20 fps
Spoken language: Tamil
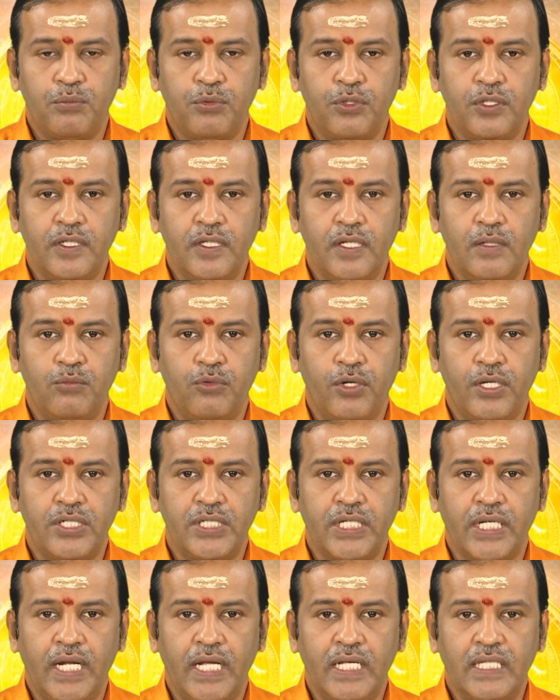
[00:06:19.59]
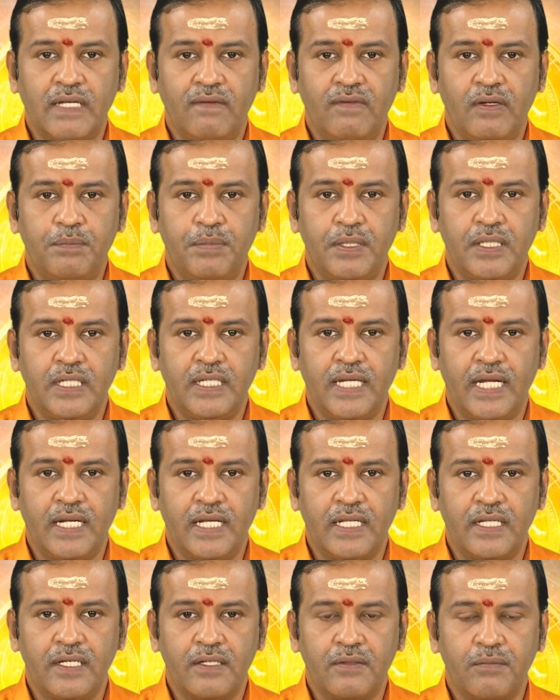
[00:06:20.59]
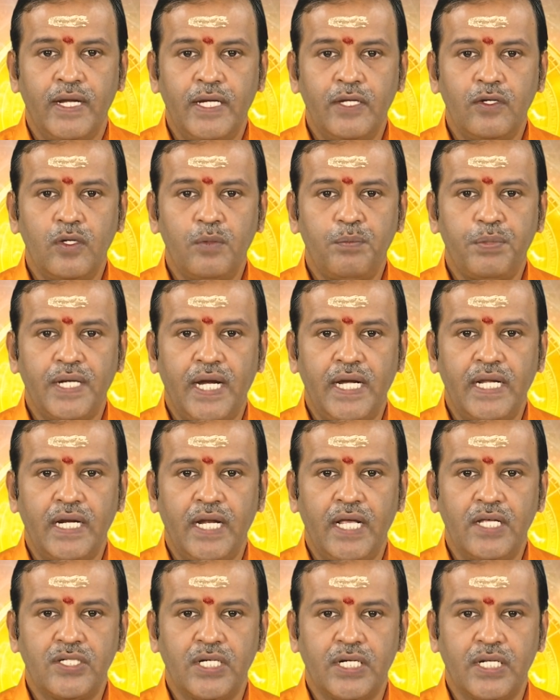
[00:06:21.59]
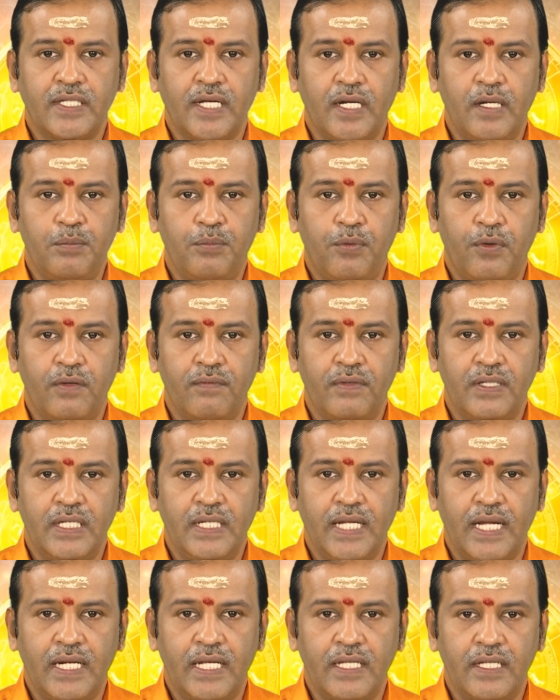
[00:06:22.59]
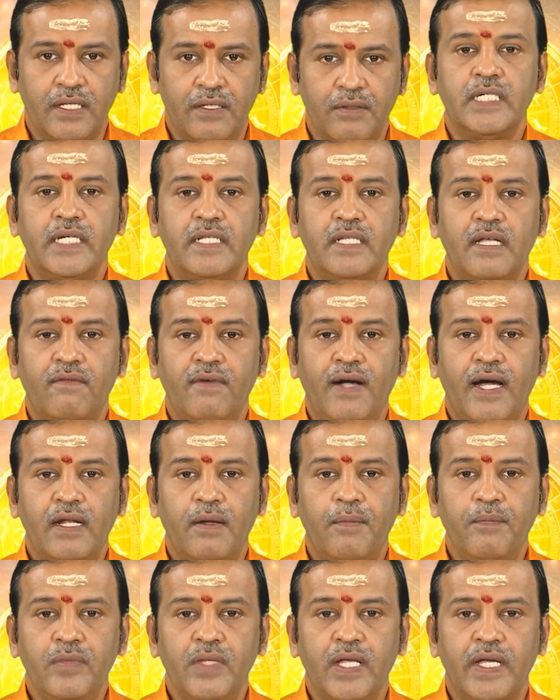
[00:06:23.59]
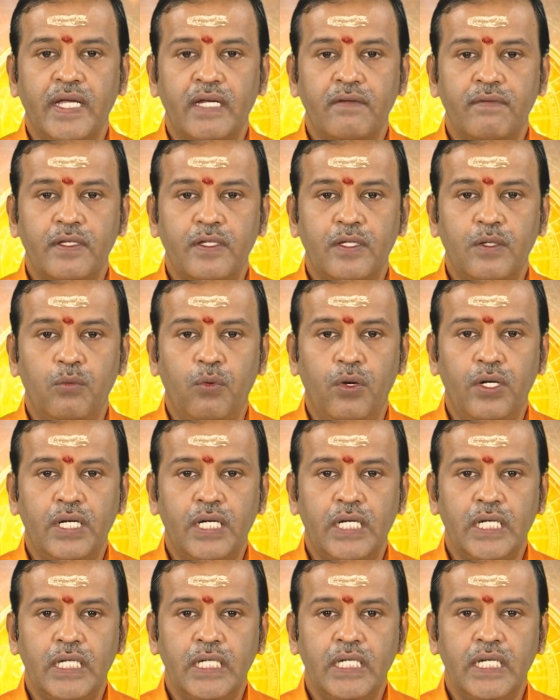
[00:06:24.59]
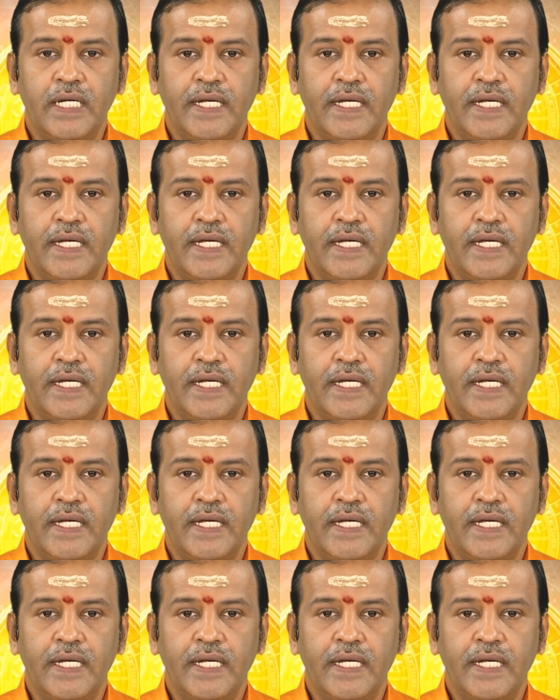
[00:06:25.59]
புதிய முயற்சிகளை தவிர்ப்பது நல்லது வெளியூர் பிரயாணங்களை சற்று தள்ளி போடுவது நல்லது இந்த வாரம் இருபத்தி ஒன்று